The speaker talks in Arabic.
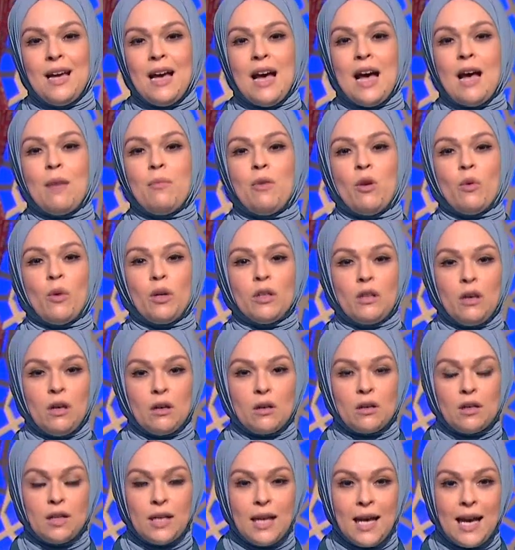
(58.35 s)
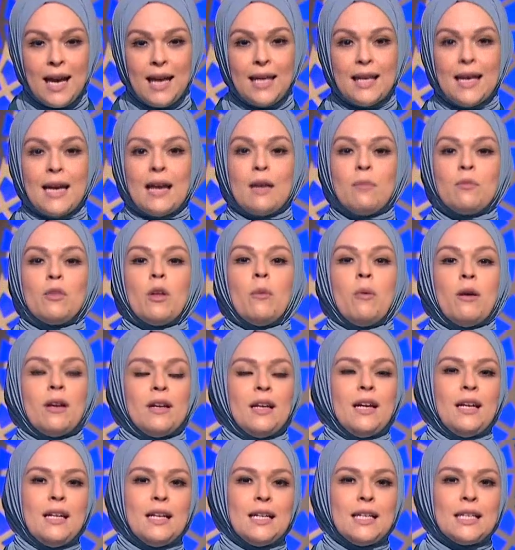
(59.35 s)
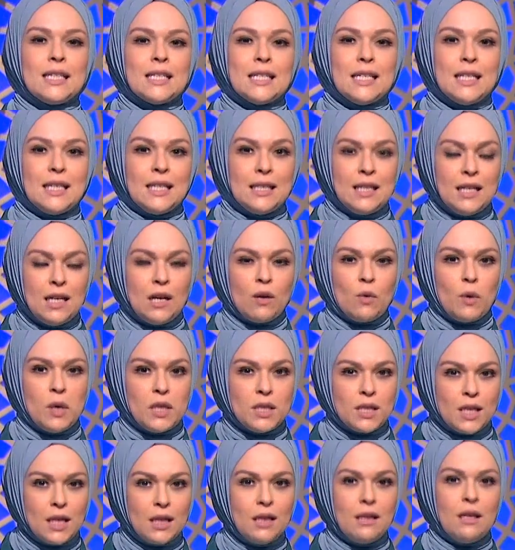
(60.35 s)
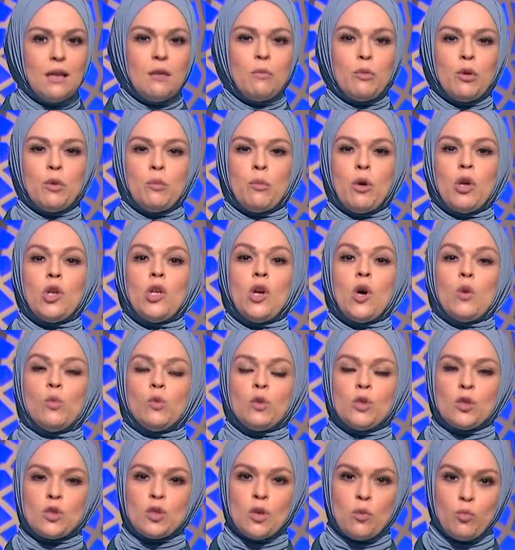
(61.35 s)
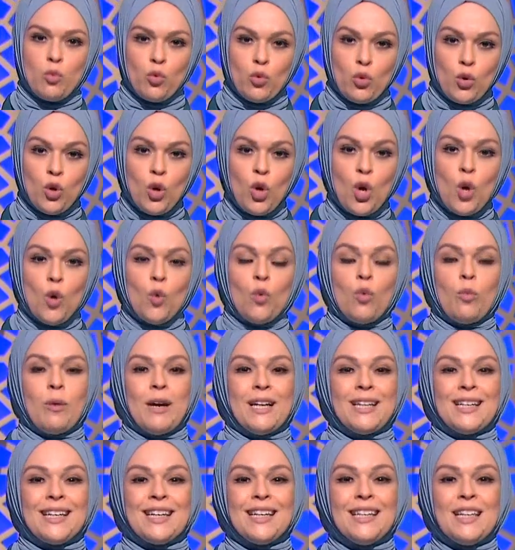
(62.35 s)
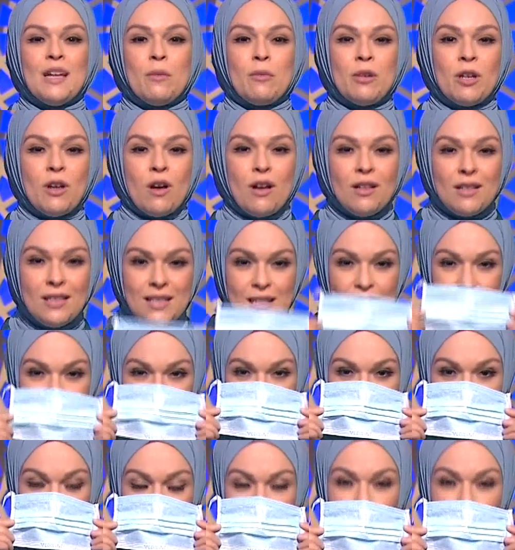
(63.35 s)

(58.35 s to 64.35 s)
قبل وضع القناع يجب طبعا ان احنا نغسل ايدينا كويس جدا بالميه والصابون وبعد كده بنغطي الفم